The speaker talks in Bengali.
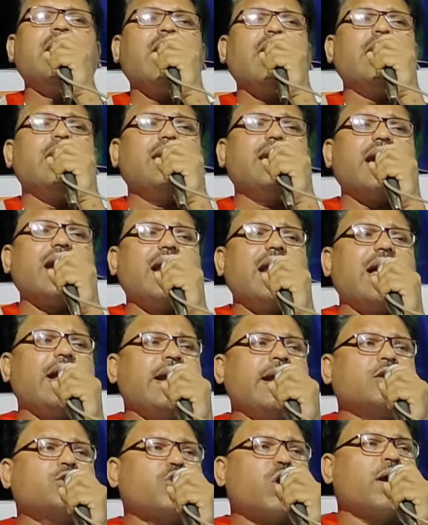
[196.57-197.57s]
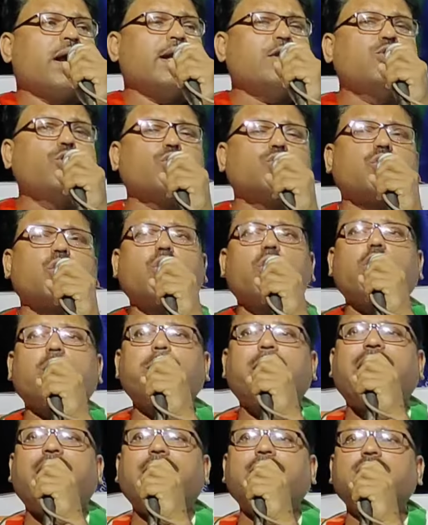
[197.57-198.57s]
লেন লাইন রেল লাইনের সঙ্গে যুক্ত
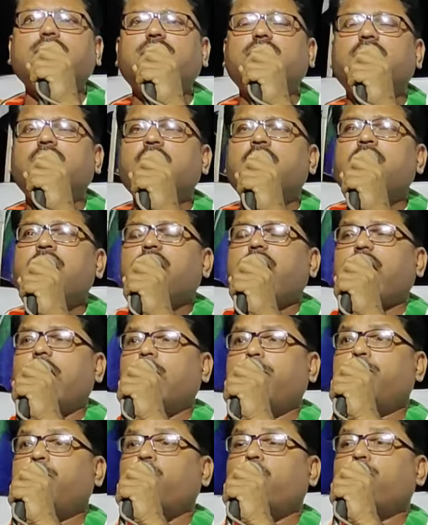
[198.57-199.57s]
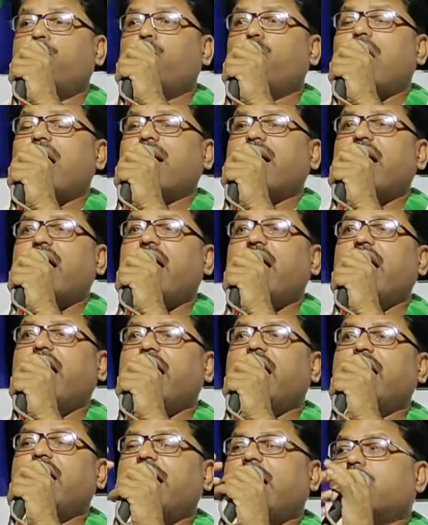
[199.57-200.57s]
করবেন এই ফুরপুরাকে
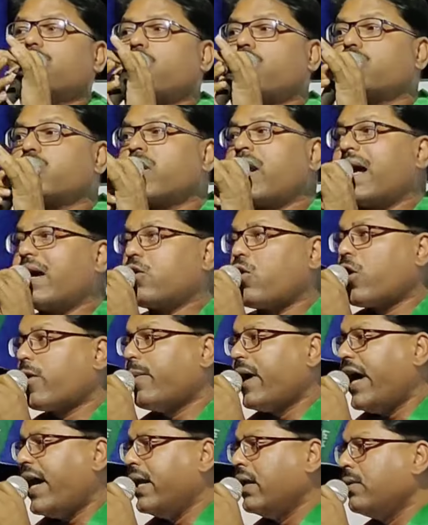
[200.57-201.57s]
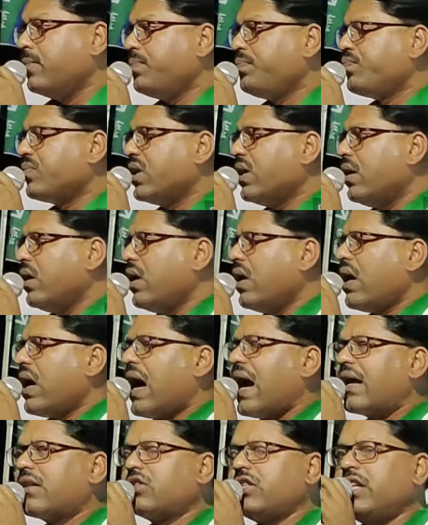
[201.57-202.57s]
হেরিটেজ ঘোষণা করবেন
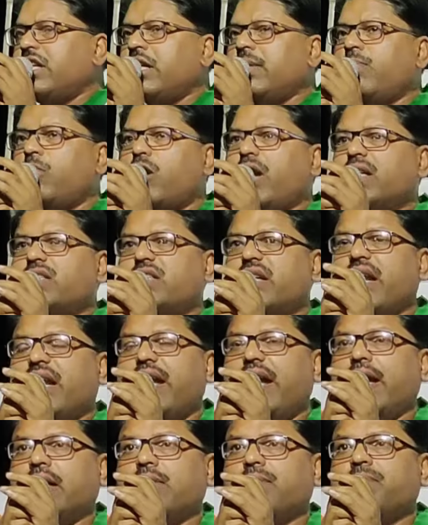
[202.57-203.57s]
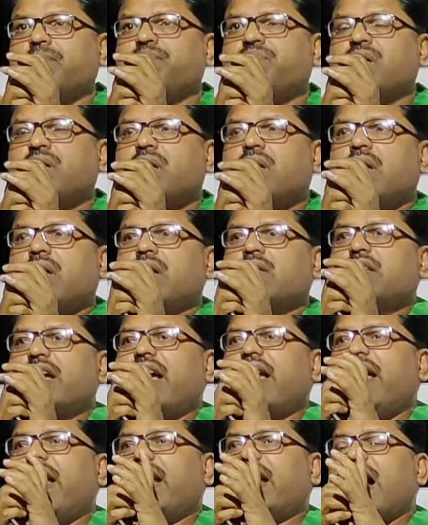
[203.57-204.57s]
আর তিনি বলেছিলেন
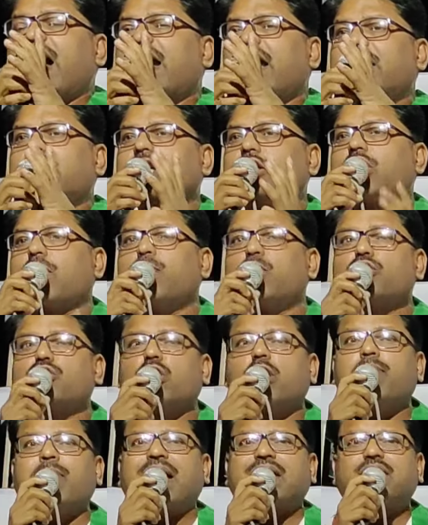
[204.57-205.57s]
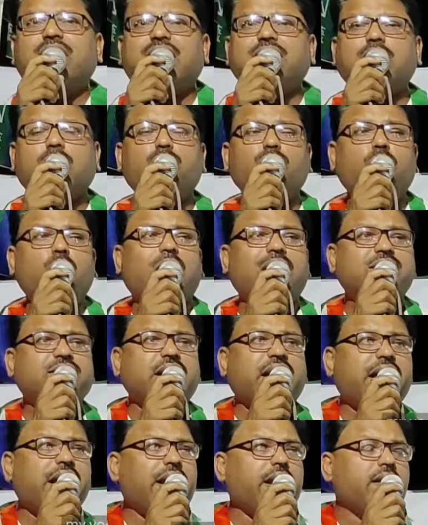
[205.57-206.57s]
যে এখানে যে সমস্ত মাদ্রাসাগুলো
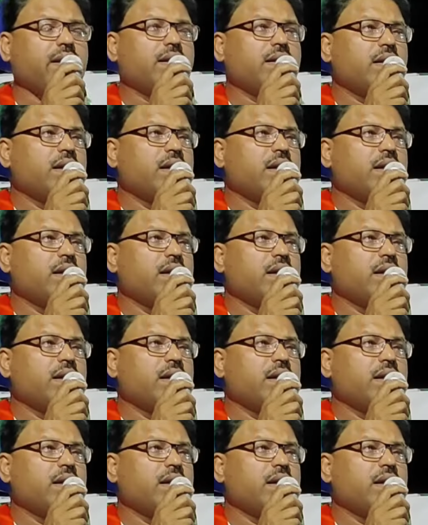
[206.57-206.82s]
আছে